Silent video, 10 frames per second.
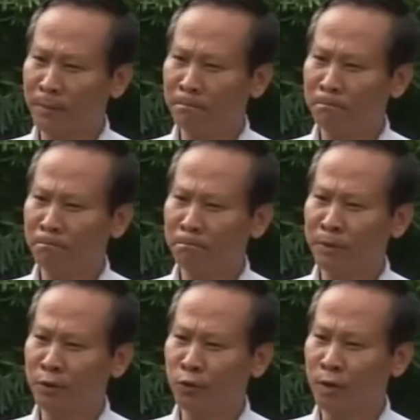tâm
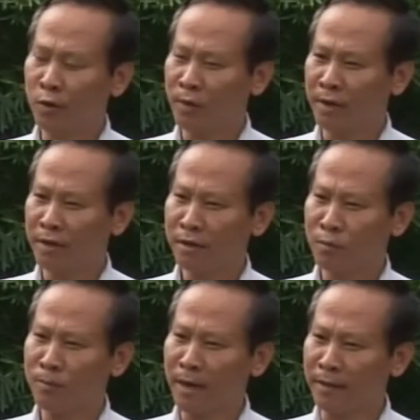dân số kết với gia đình
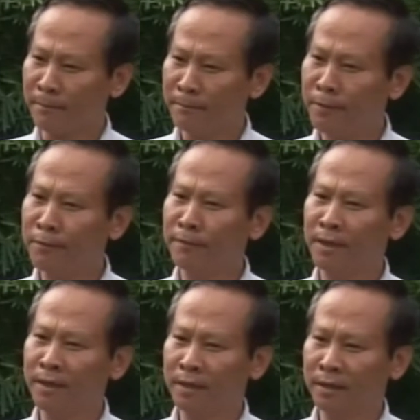cũng đã tham mưu
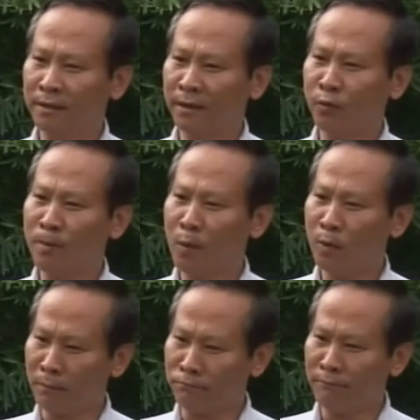với ờ, thành ủy bảo
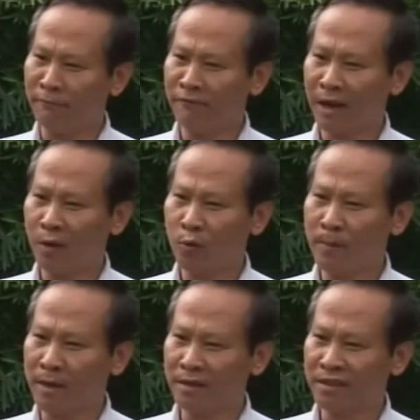lộc và ủy
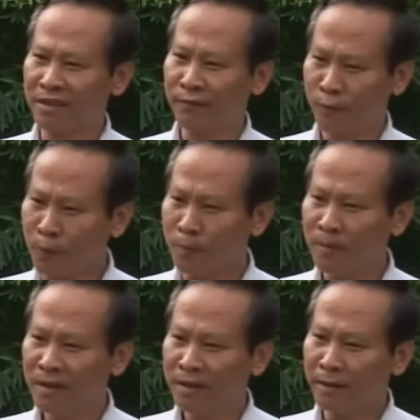ban nhân dân thành phố
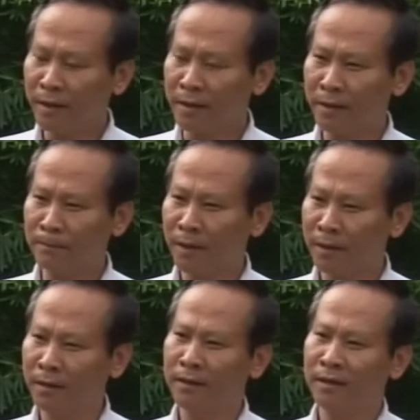đã kịp
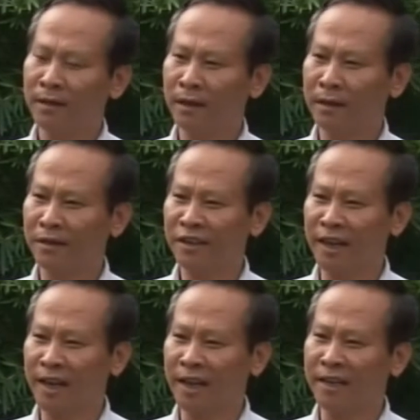thời là triển
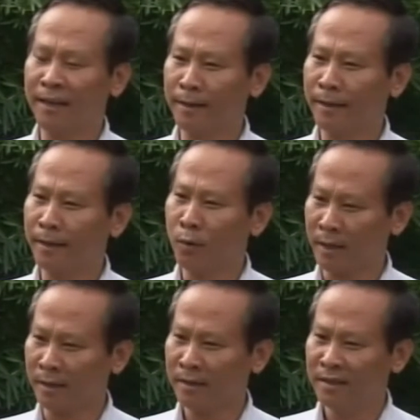khai các cái kế
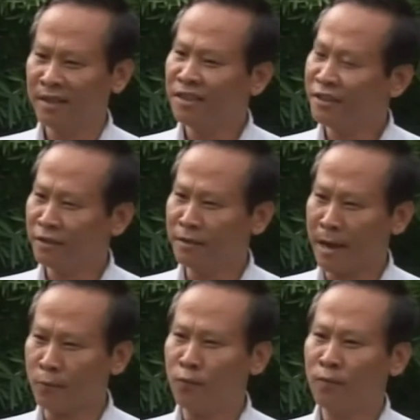hoạch chỉ
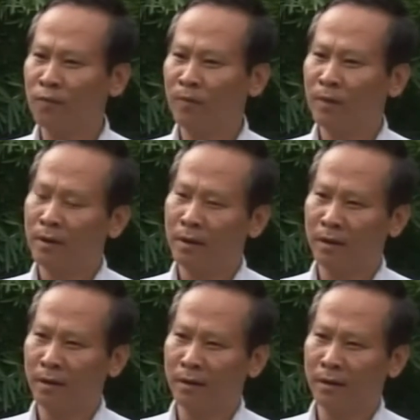đạo
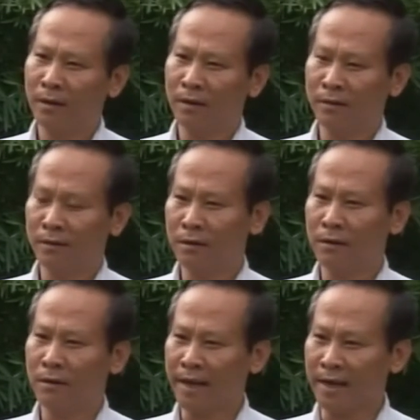À,
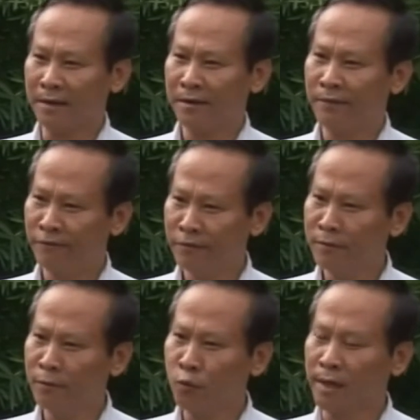cho các địa
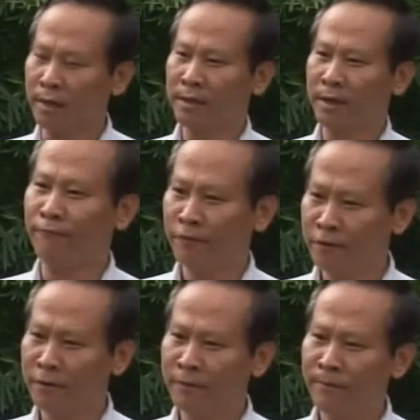phương của các
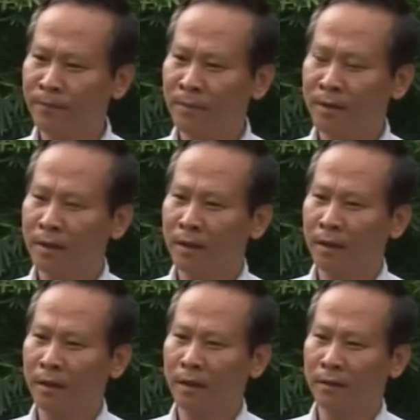phường
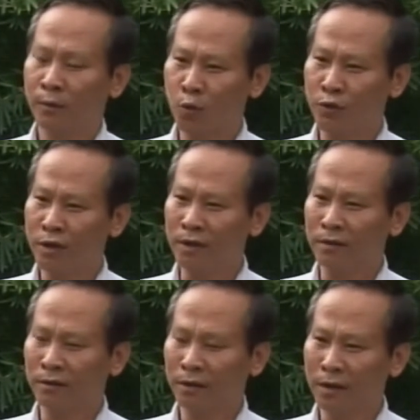à, tổ chức
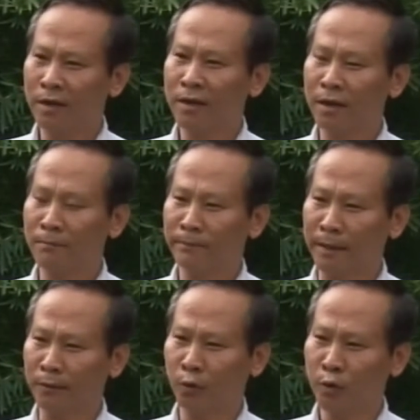thực hiện cái công
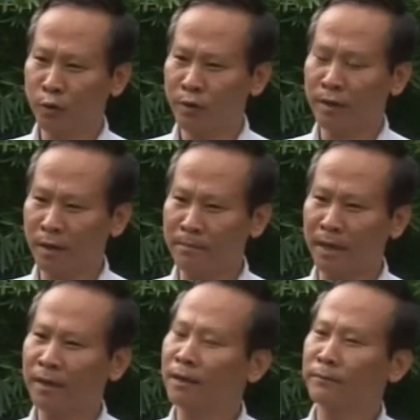tác tuyên truyền đẩy
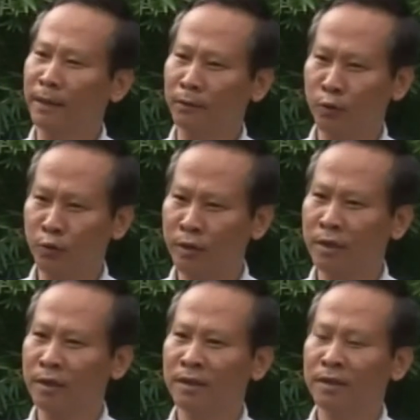mạnh cái công tác tuyên truyền
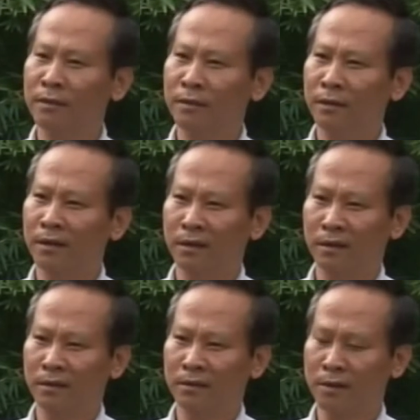à,
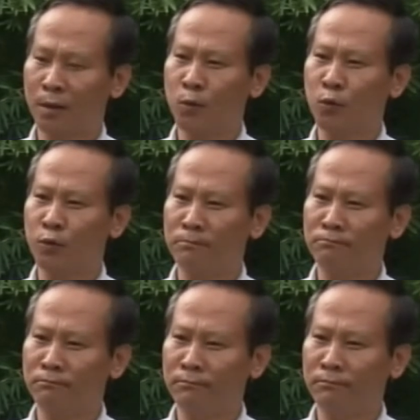sâu trong
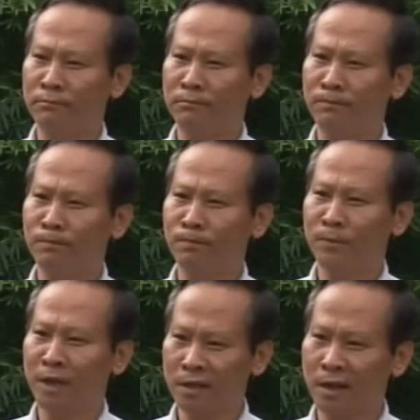
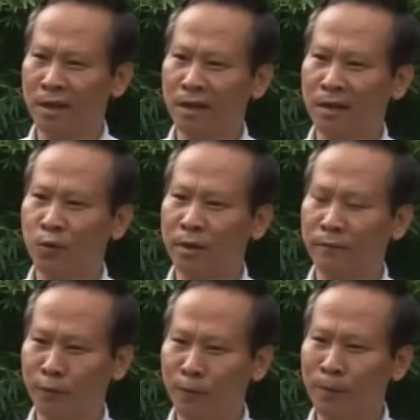nhân dân của
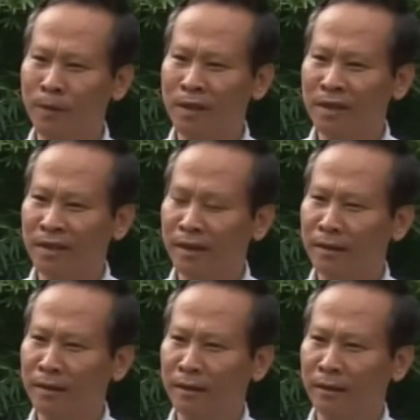thành phố để